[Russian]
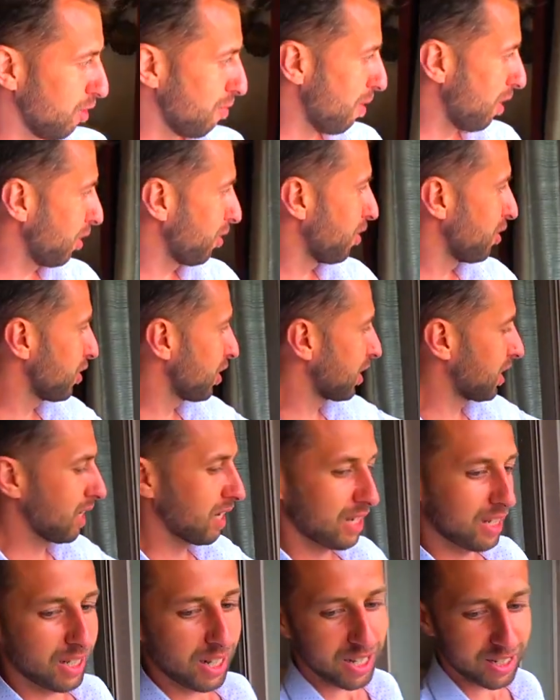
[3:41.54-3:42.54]
На балконе у нас
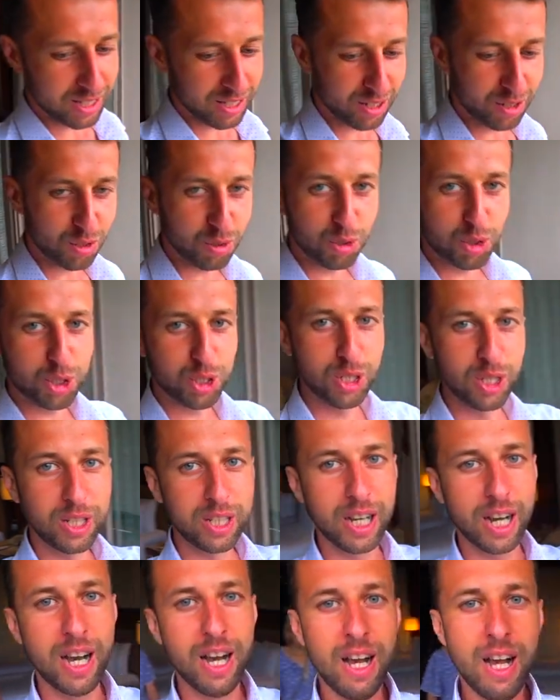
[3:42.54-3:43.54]
есть классная
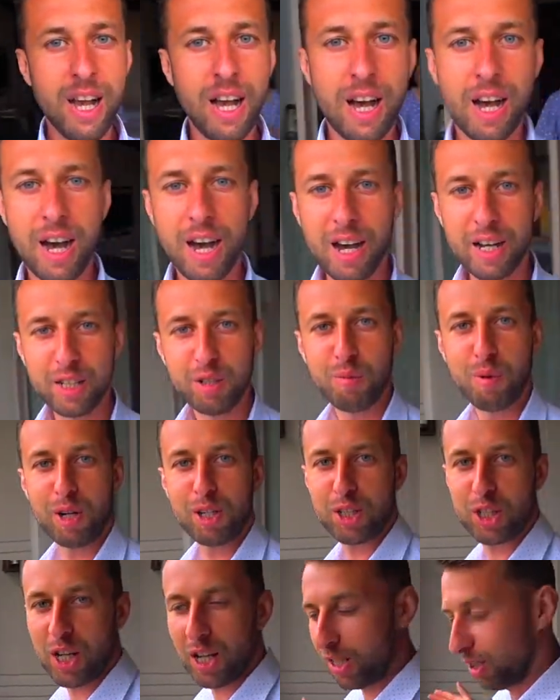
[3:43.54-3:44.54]
сушилка, а,
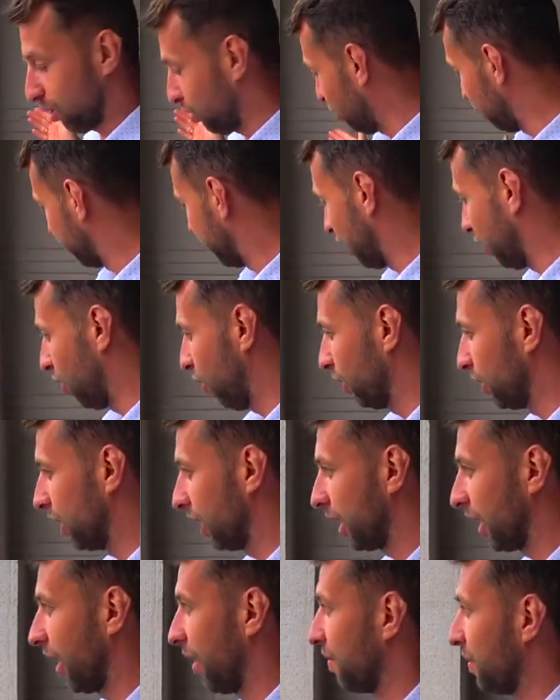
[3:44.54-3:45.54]
небольшая зона
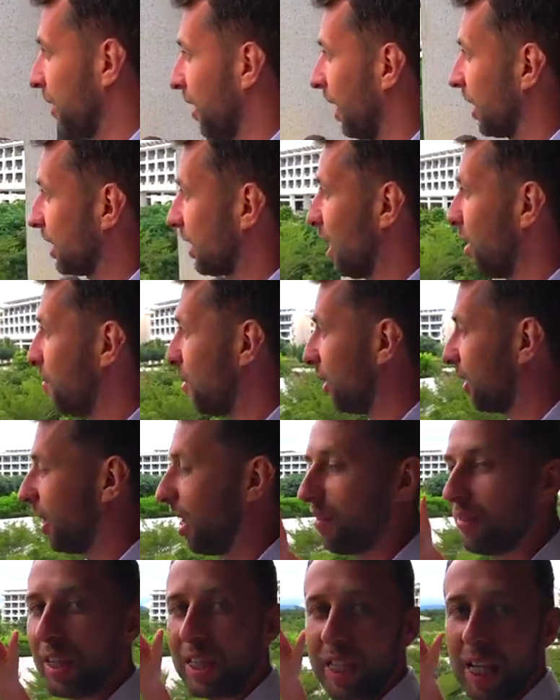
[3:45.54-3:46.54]
отдыха. А самое
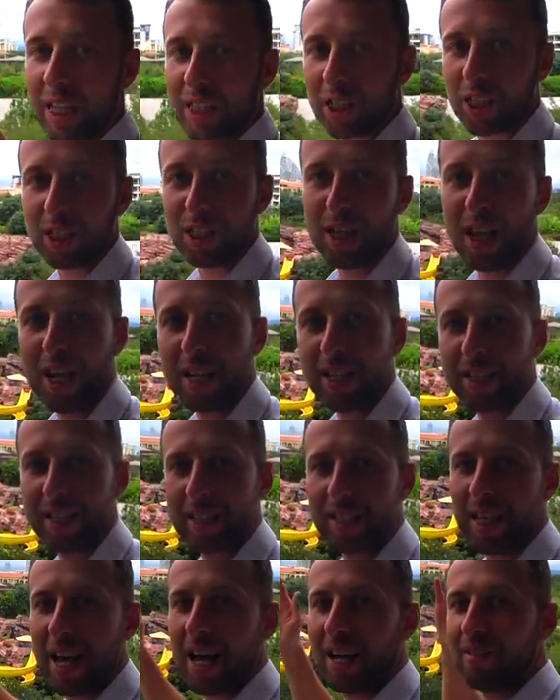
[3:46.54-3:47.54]
главное, наш отель
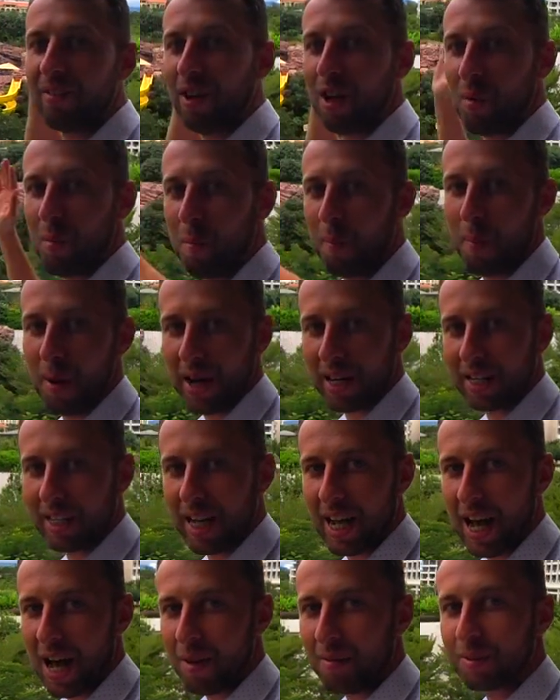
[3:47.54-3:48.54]
с
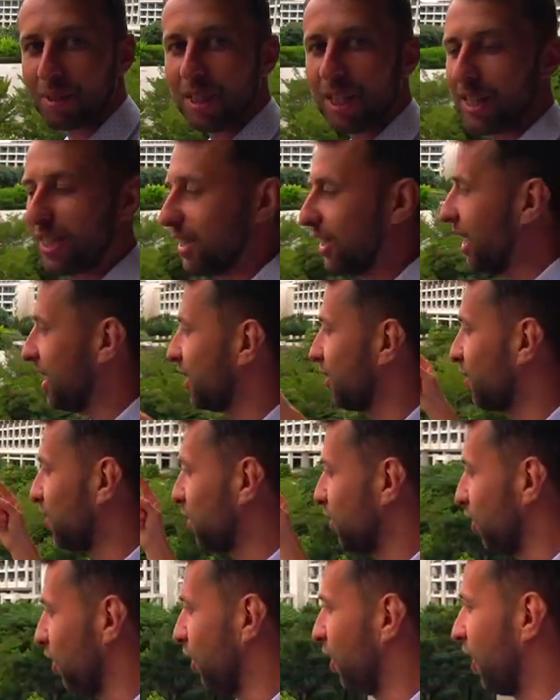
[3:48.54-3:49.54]
аквапарком. Здесь есть
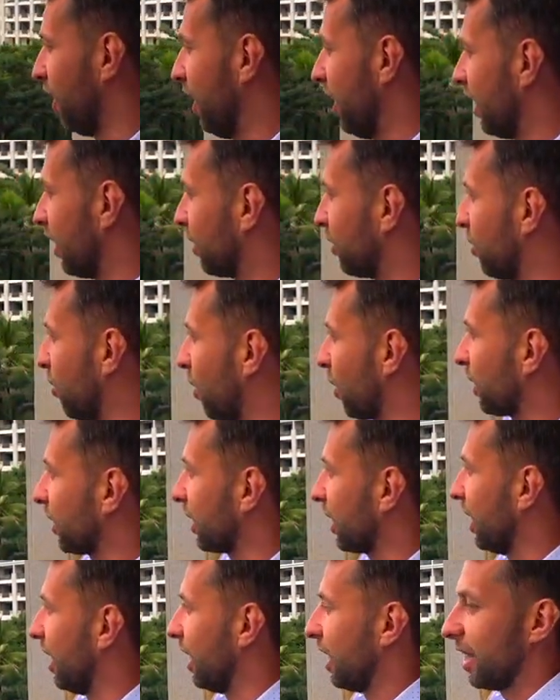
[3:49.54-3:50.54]
все
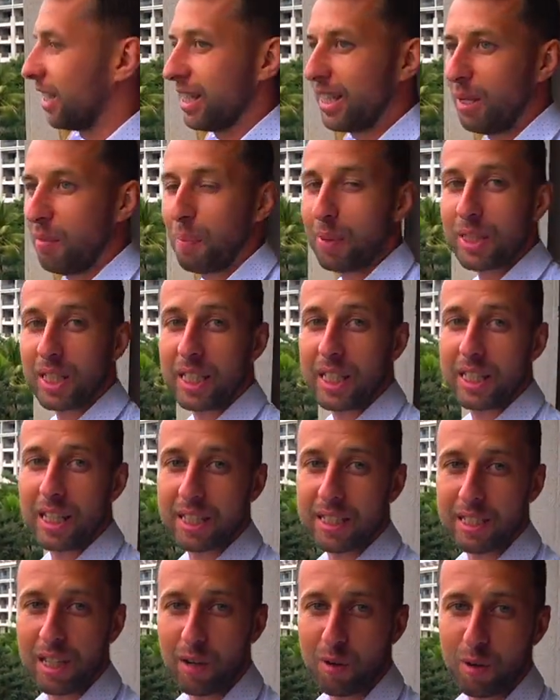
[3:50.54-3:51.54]
горки. И позади
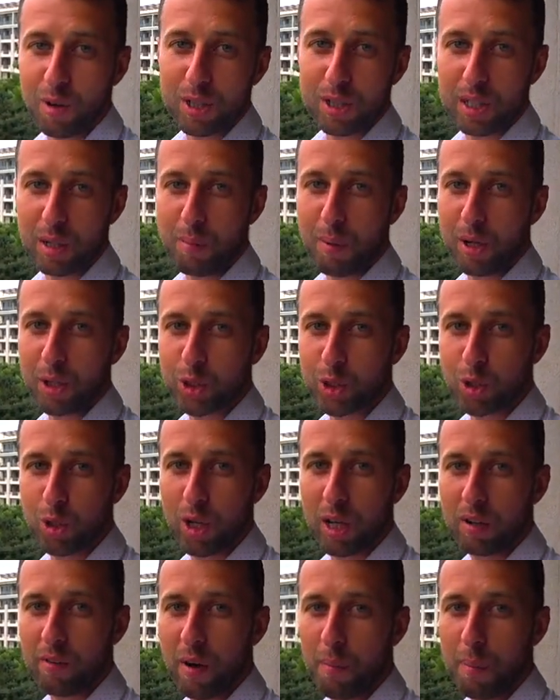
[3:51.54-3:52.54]
нас находится
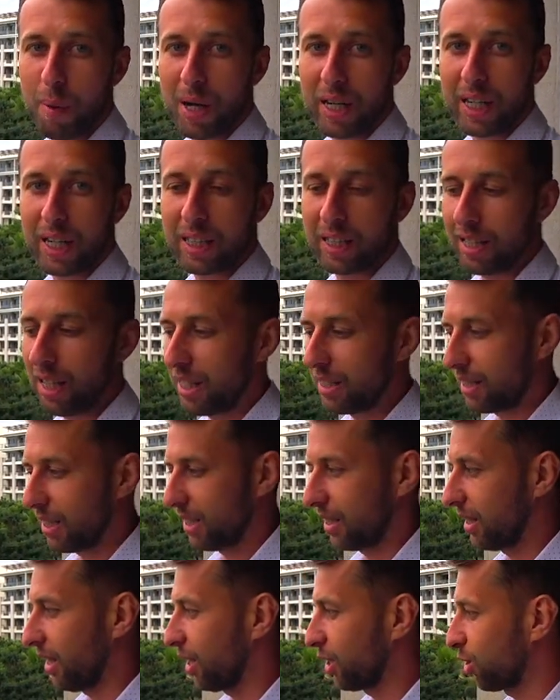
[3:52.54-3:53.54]
большой аквапарк
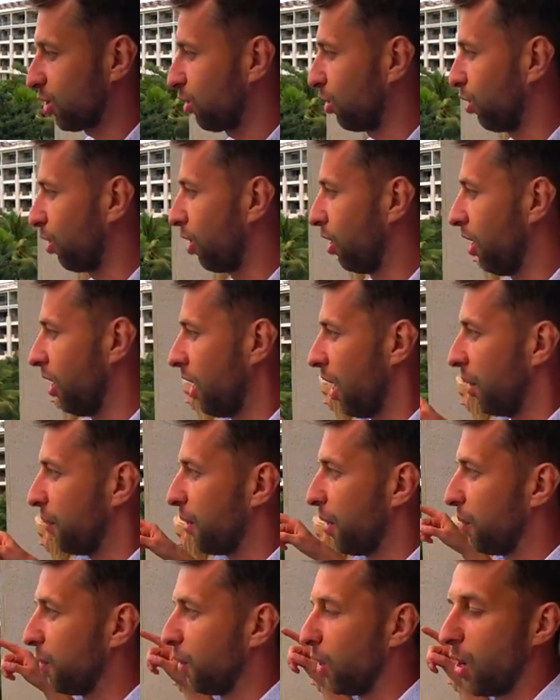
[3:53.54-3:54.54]
Атлантис. Так что
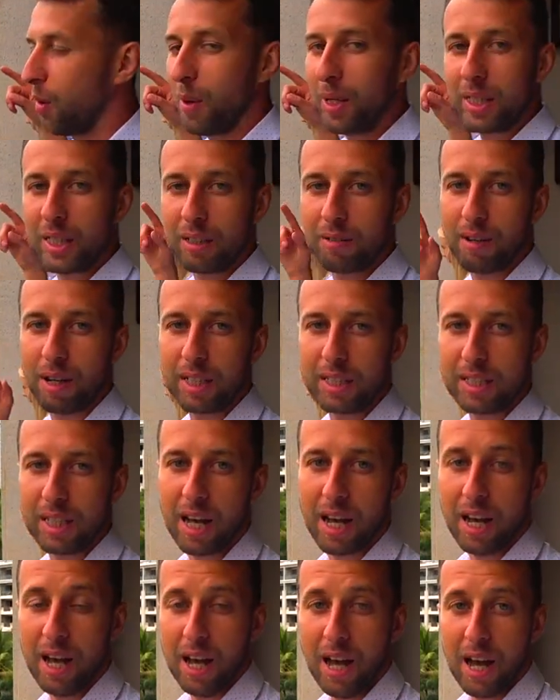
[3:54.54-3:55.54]
мы будем эти два
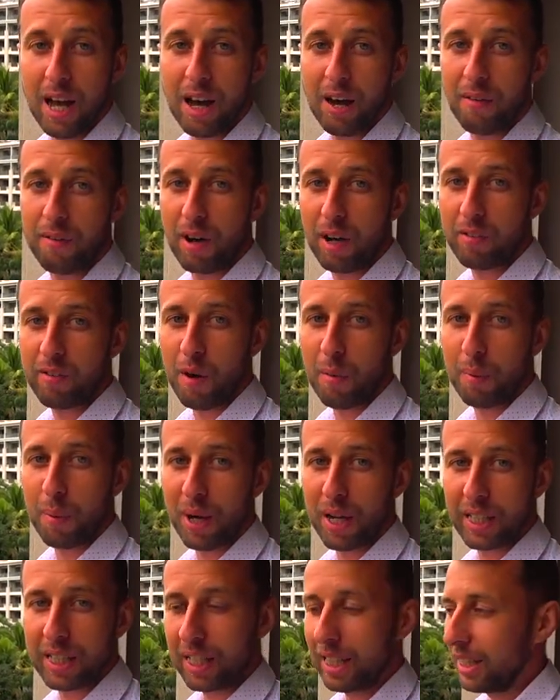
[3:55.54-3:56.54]
дня в
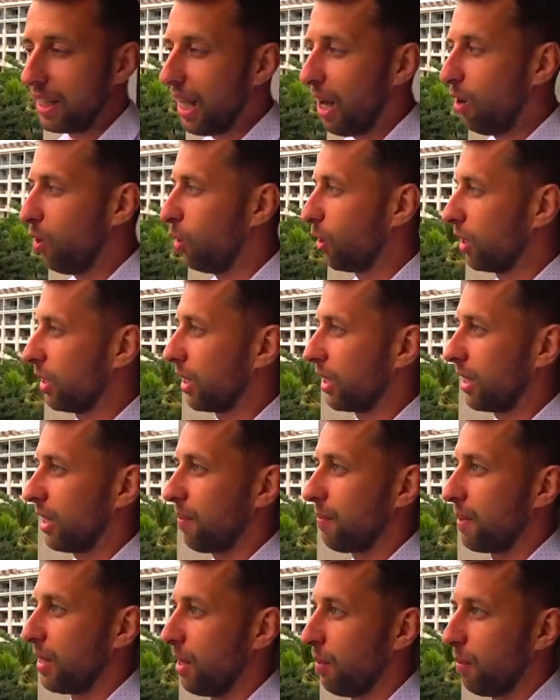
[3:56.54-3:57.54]
аквапарке на
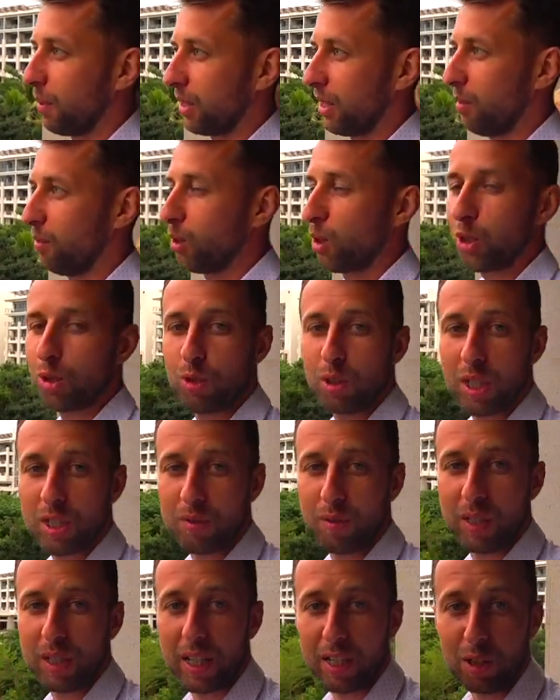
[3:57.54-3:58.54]
отдыхе. Потому что у нас
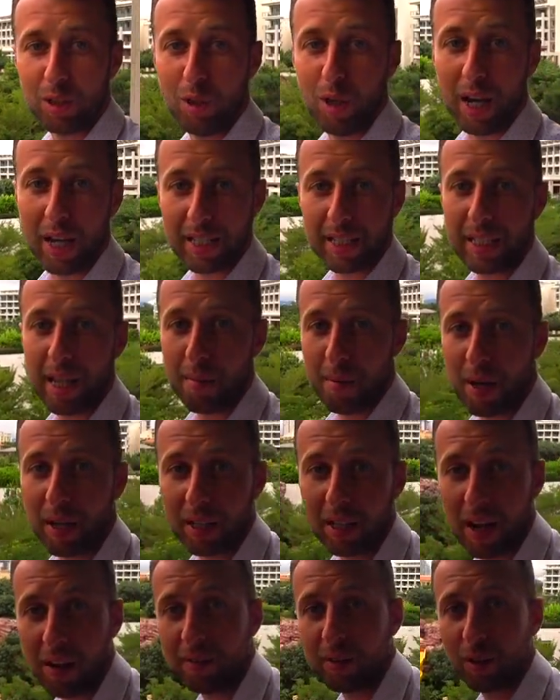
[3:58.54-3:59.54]
выходной, а самое
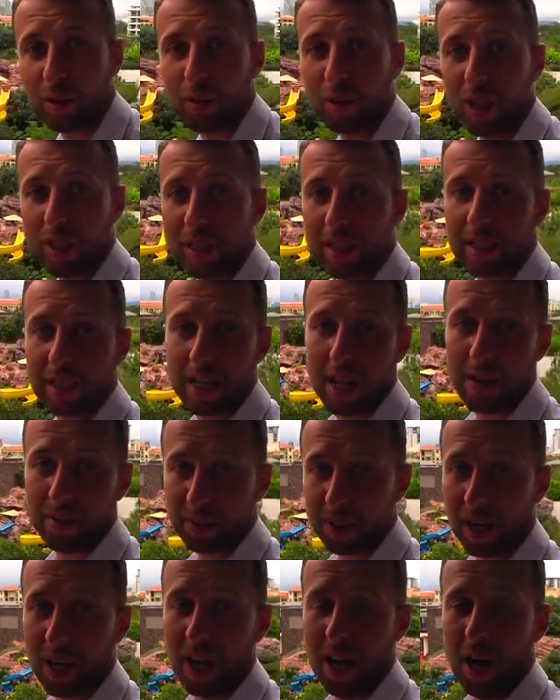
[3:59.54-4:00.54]
главное, у нас
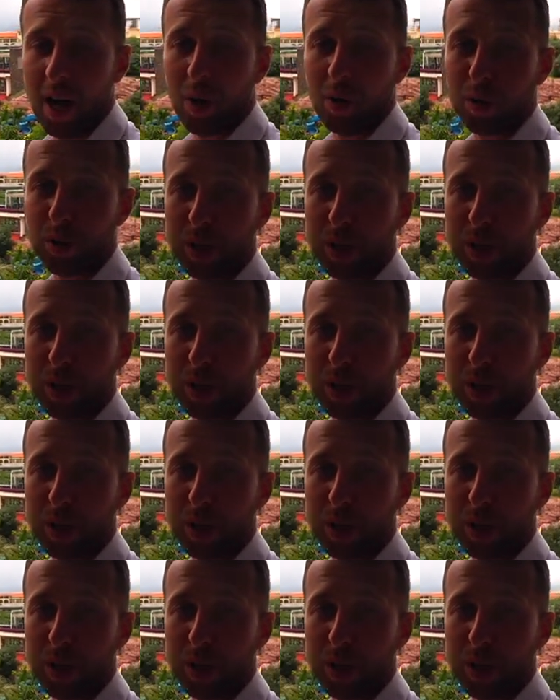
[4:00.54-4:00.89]
завтра у